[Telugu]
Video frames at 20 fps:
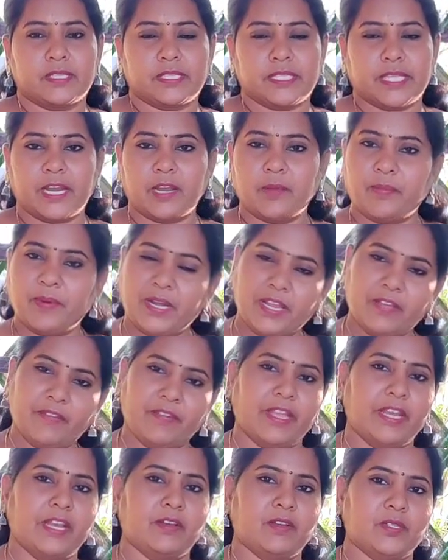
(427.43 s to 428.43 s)
శనగపిండే
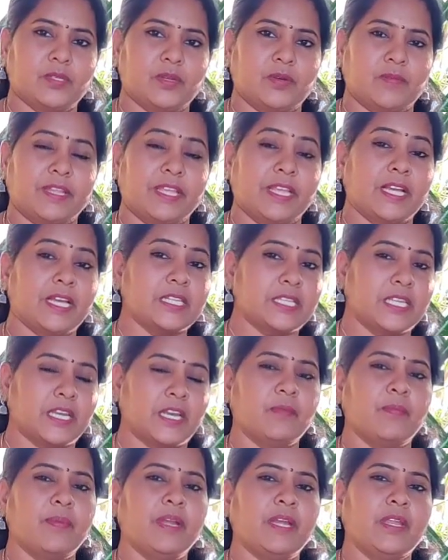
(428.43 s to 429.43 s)
వేయని అవసరం లేదు ఇంకా
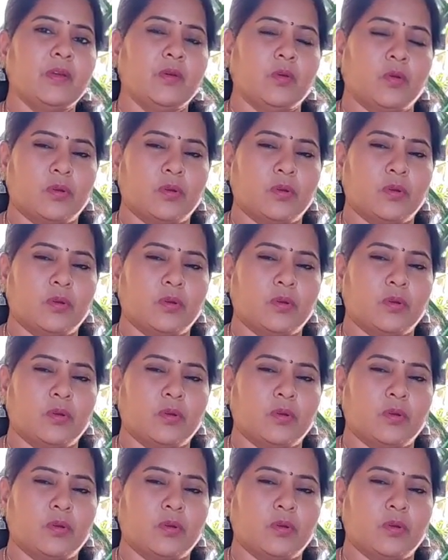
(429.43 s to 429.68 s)
శనగపిండి